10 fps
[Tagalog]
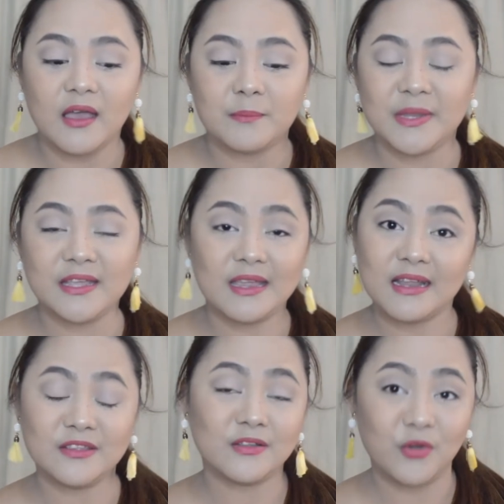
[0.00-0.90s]

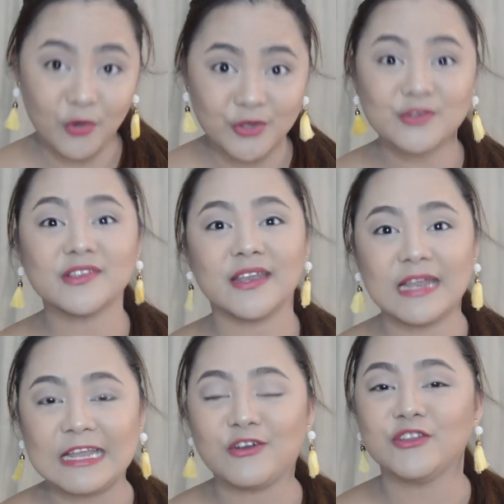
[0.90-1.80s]
pinigilan ko yung
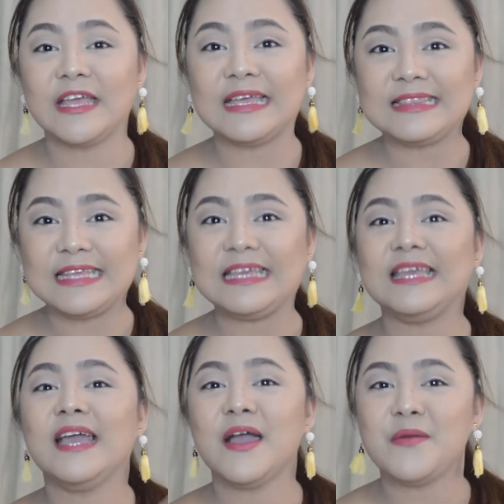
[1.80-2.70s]
sarili ko na hindi
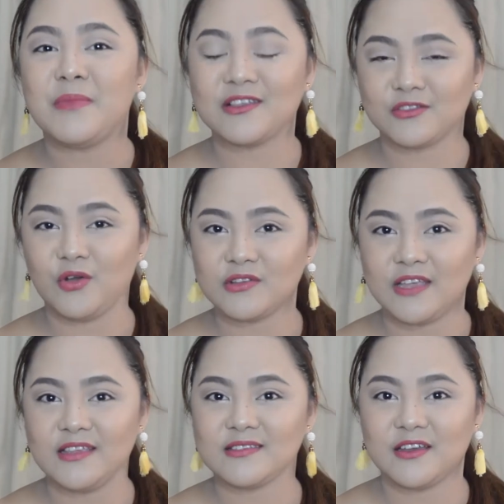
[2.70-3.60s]
mag-stalk sa
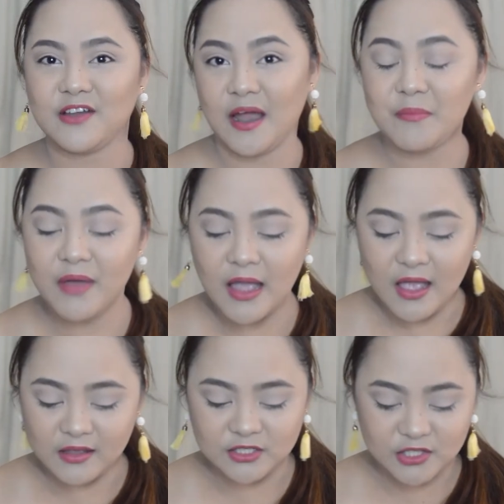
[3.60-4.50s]
Instagram
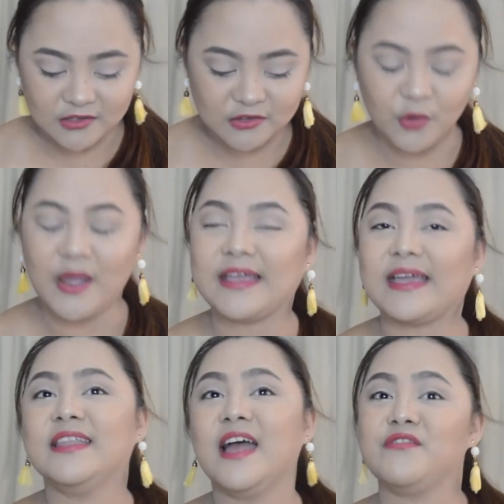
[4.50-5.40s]
just so I
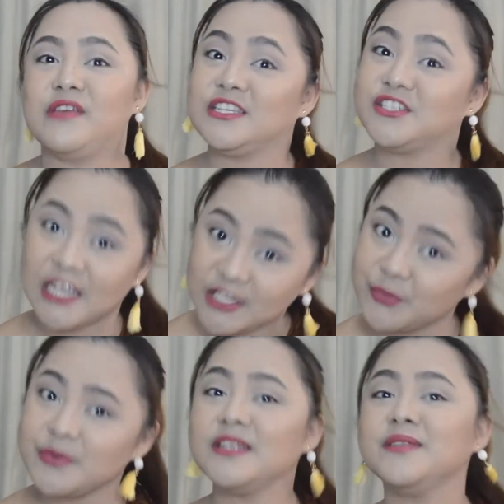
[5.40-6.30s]
can have a
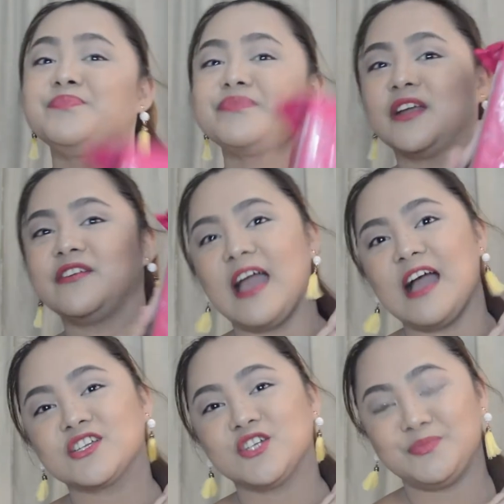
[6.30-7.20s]
genuine
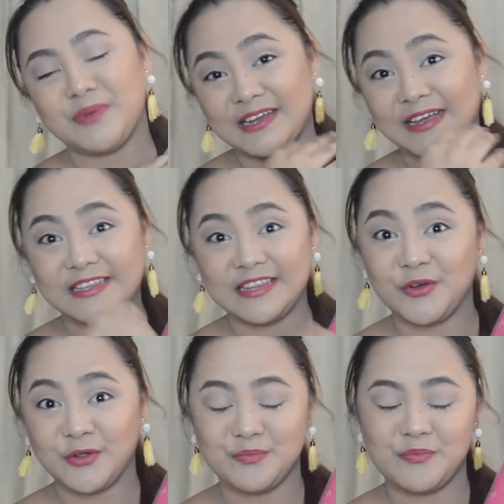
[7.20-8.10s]
reaction pag nakita
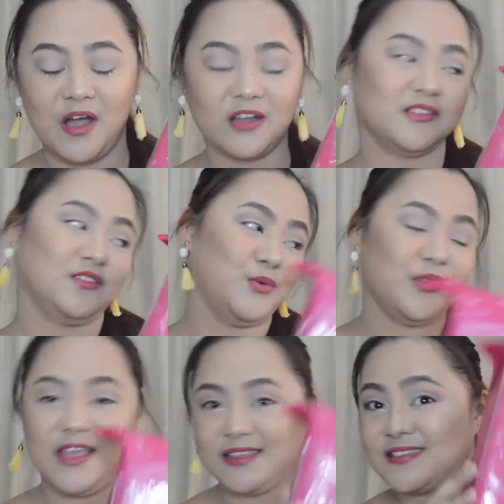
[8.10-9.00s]
ko yung box. So,
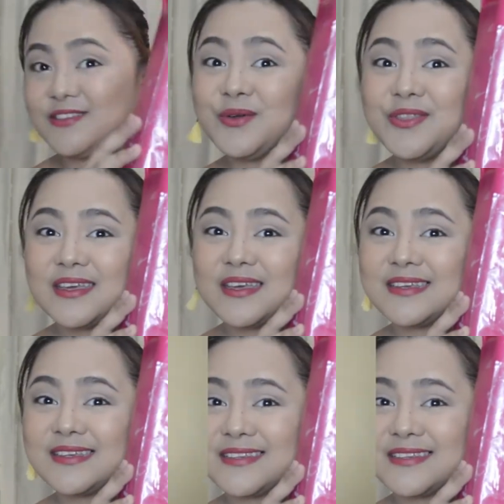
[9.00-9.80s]
let's do this!